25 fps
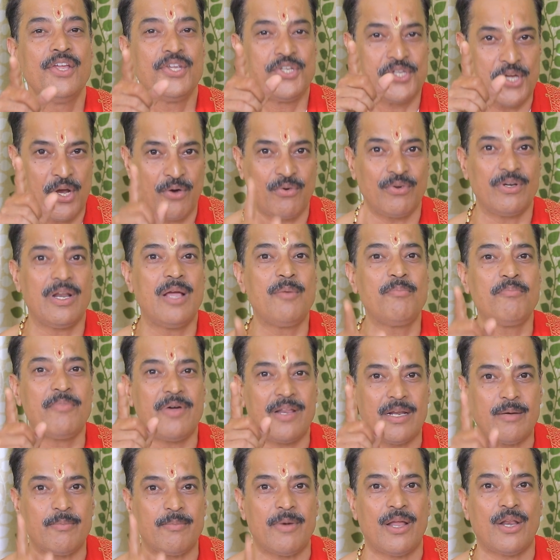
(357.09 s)
శకునం
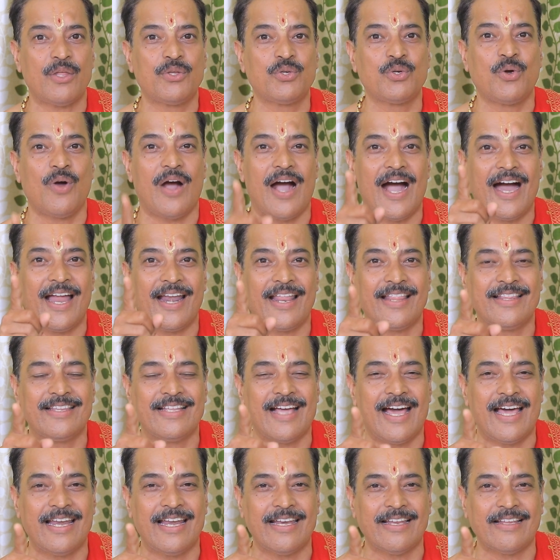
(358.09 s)
మన మనసుకు
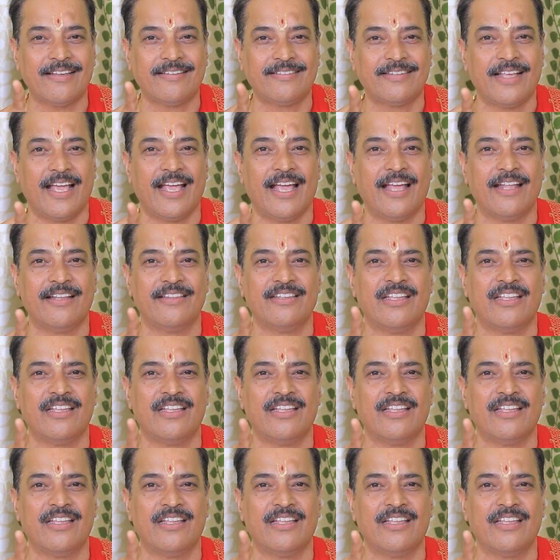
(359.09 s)
ఆనందాన్ని ఇస్తే